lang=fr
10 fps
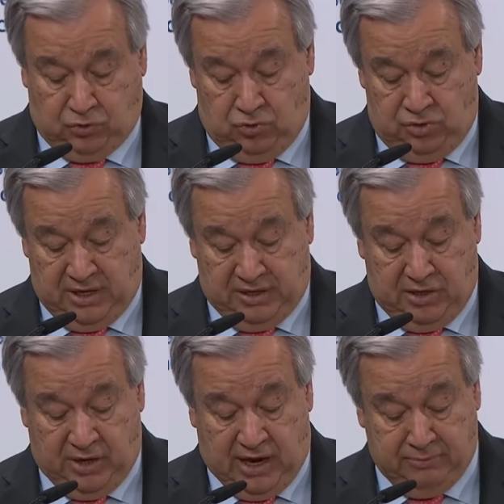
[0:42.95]
de
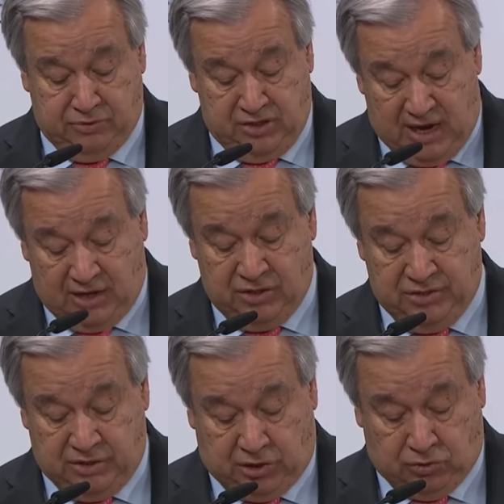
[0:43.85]
contrôles et d'autres
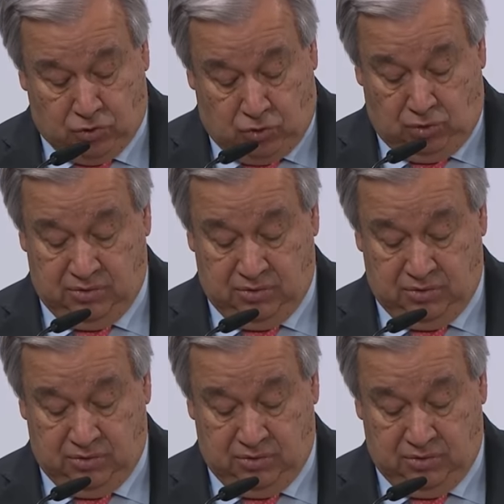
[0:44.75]
mécanismes pour